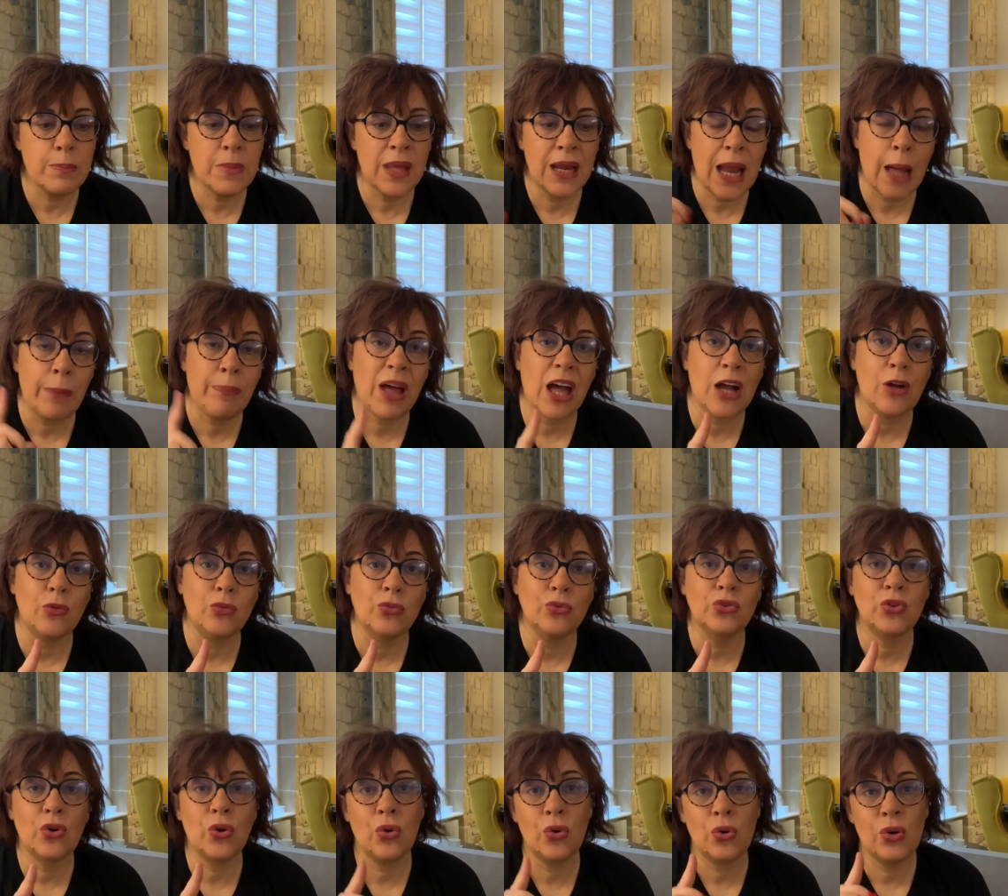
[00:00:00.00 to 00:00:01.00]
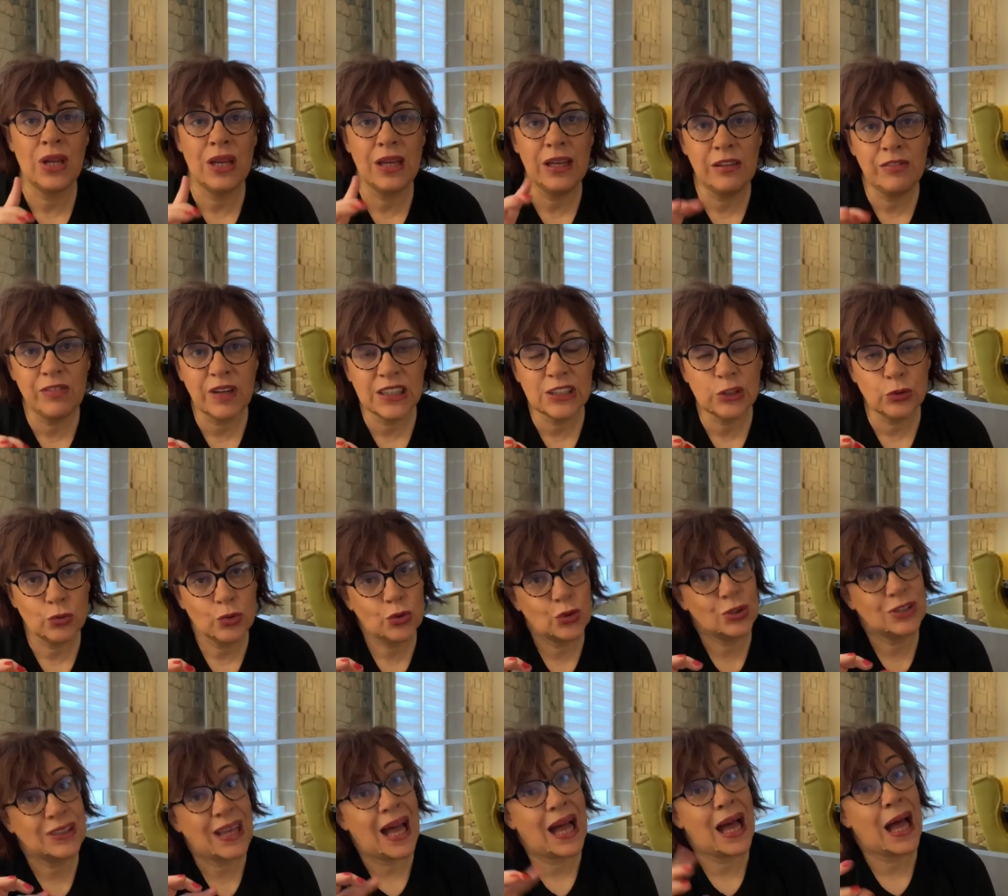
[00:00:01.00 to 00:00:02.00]
Mais là par contre, les livraisons, ce
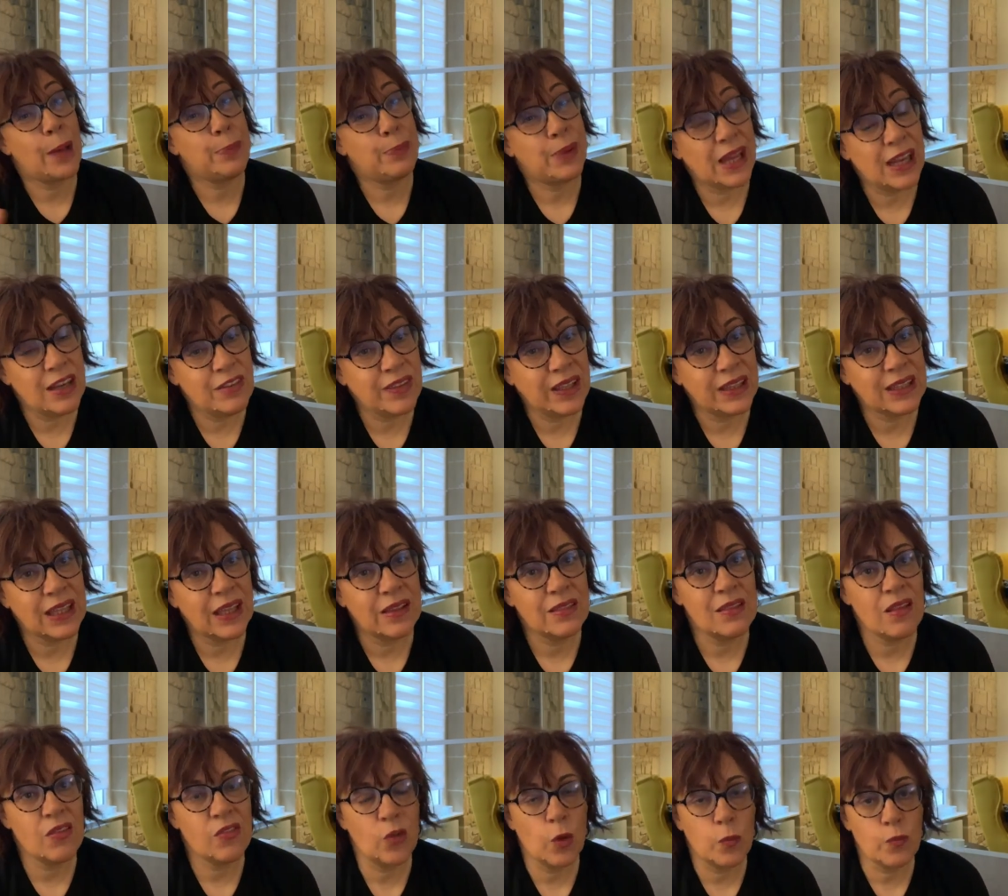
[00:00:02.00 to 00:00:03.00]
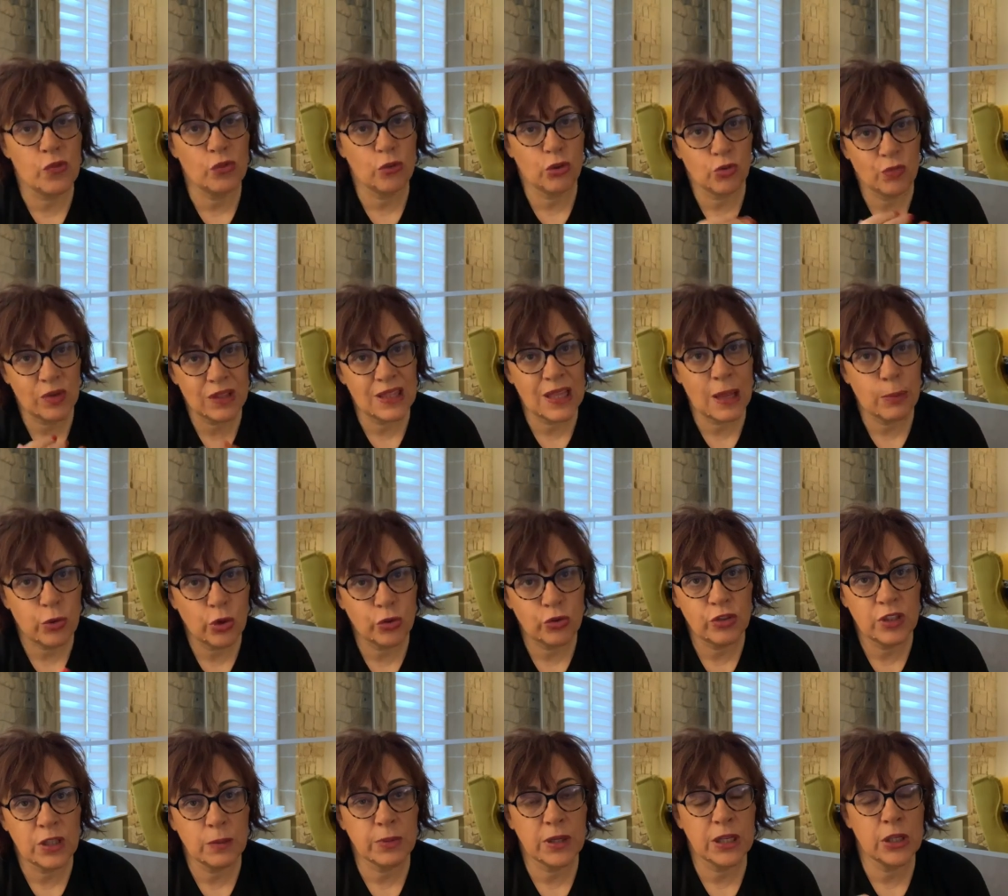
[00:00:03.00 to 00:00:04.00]
sera après le 24 décembre puisque je vais d'abord
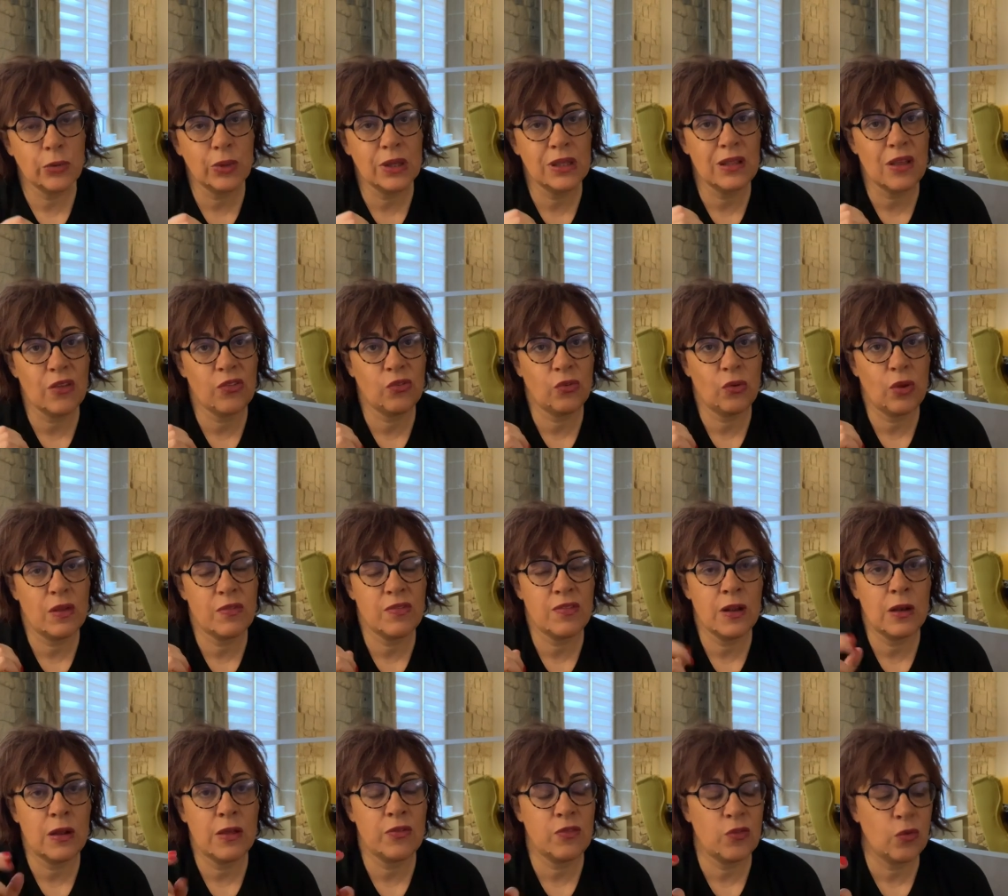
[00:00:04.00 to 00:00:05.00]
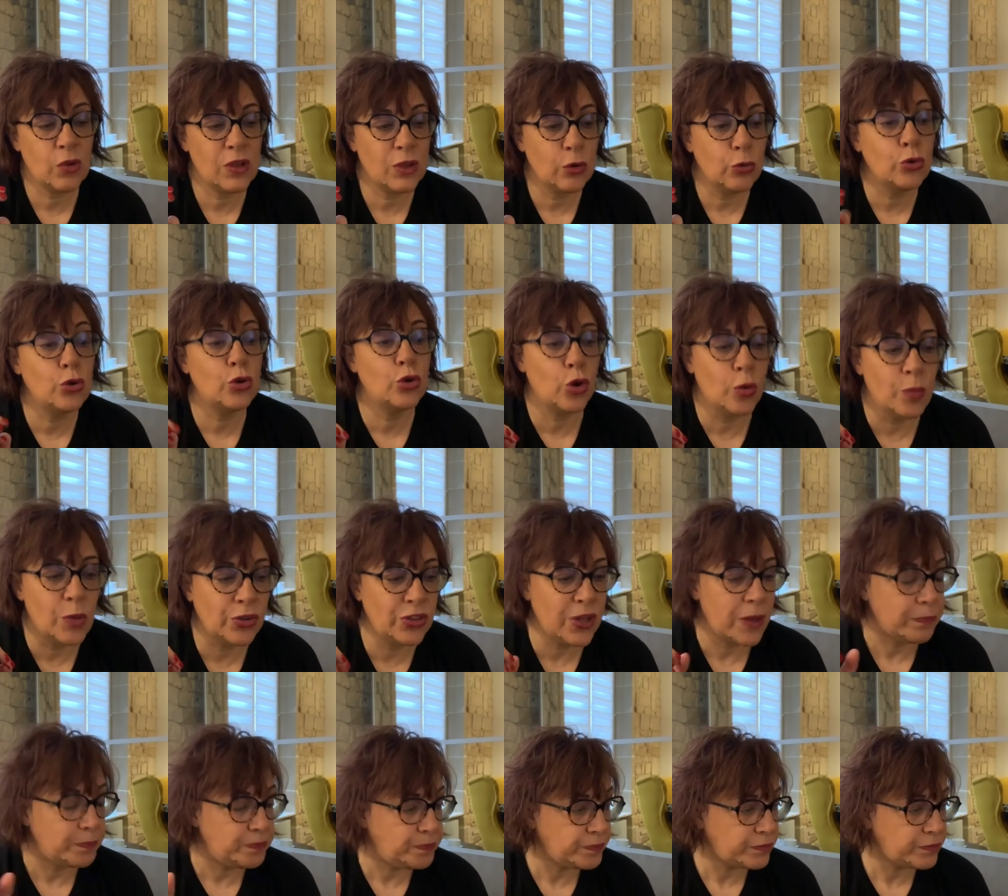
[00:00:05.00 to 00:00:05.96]
donner priorité à celles et ceux qui ont commandé.